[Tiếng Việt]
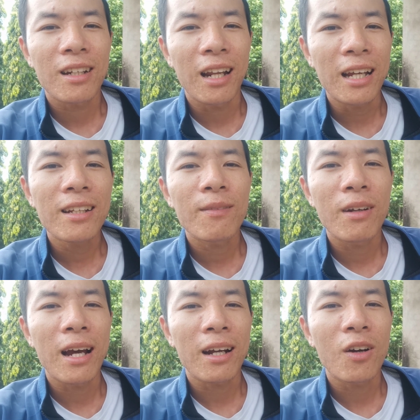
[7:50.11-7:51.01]
Đấy,
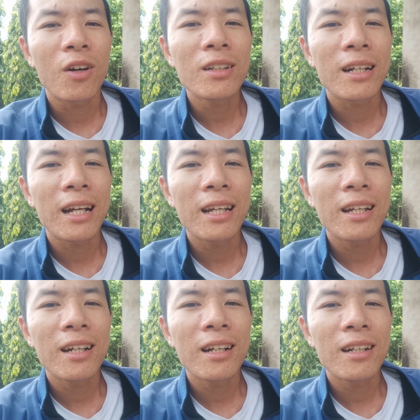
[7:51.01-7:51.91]
và có được
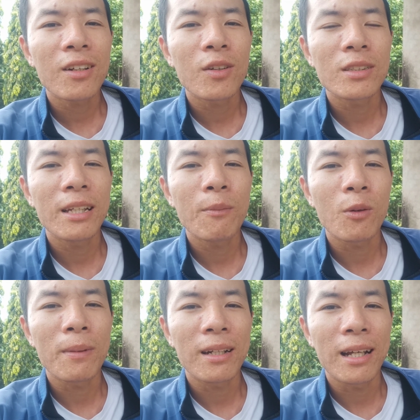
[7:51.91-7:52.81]
cái uh, con chim
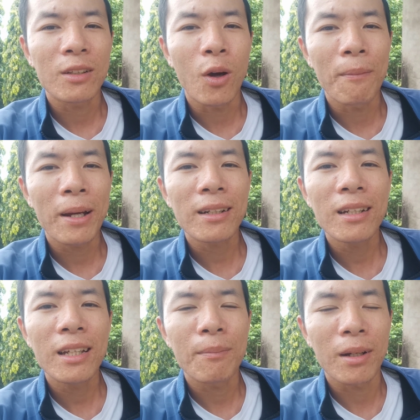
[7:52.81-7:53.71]
của mình để thỏa mãn
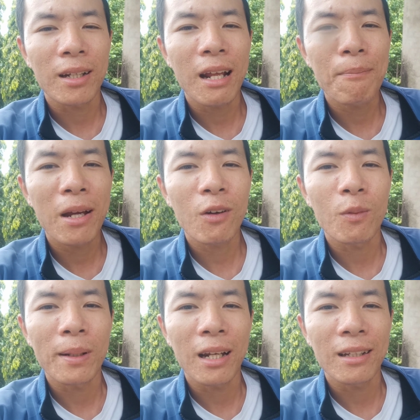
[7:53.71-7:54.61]
cái niềm uh, đam mê
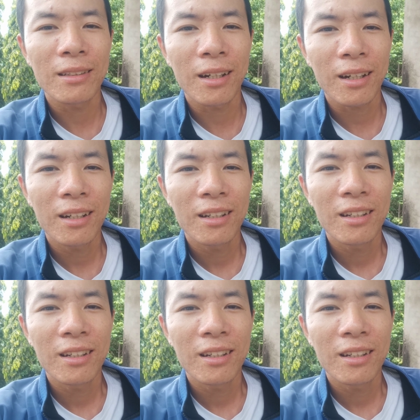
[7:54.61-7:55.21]
của mình là được.